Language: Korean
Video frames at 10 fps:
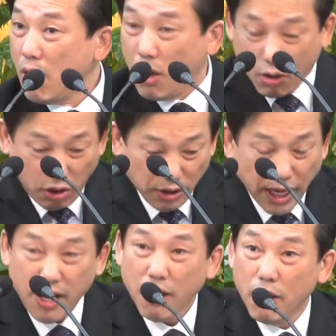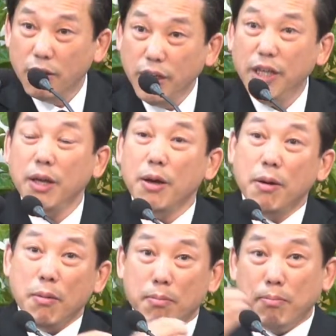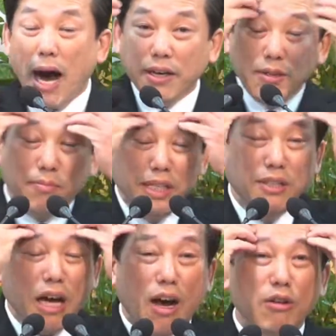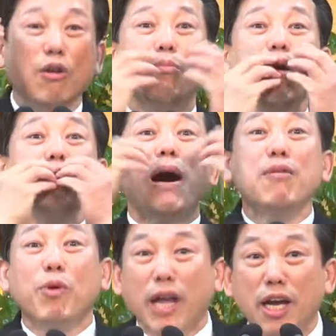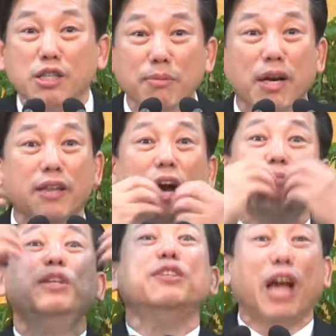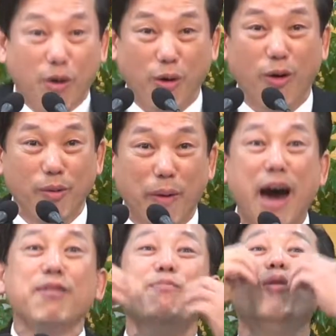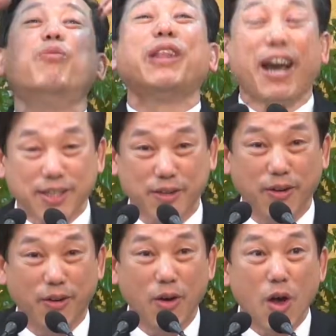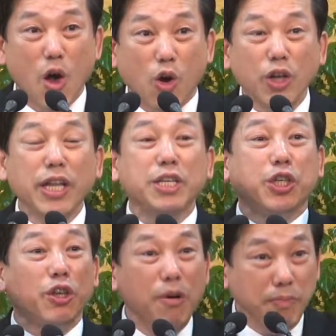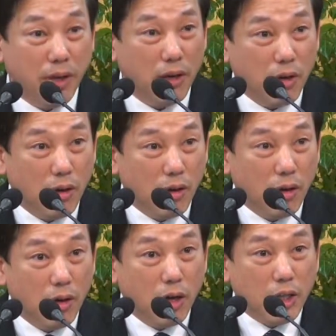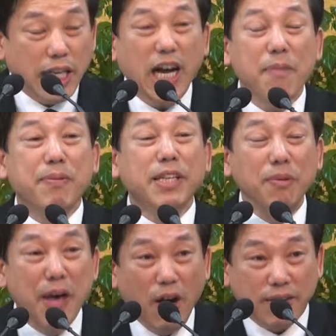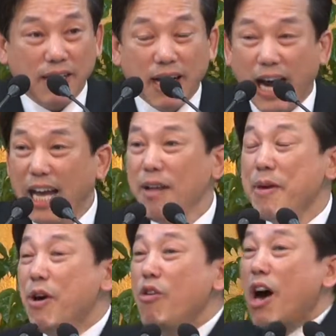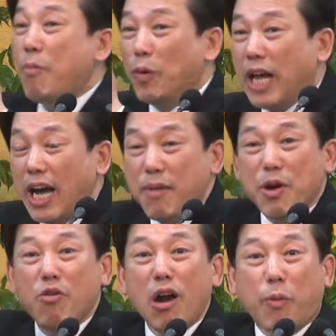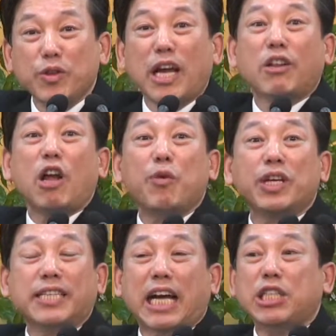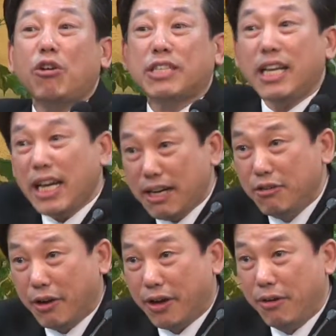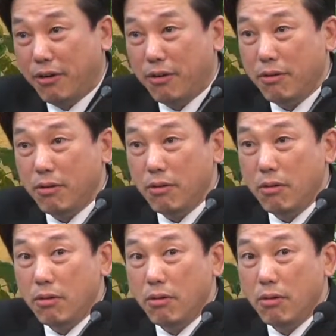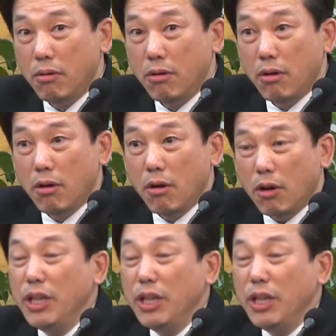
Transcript: 그런데 이 말은 믿는다고 하는 건 뭔 말을 못하겠습니까? 내가 믿는다고. 말은 뭘 못하겠어요. 그런데 지금 네가 믿으면 하나님의 영광을 본다. 하나님의 영광을 본다는 날 보니까 나사로가 살아나는 거예요. 근데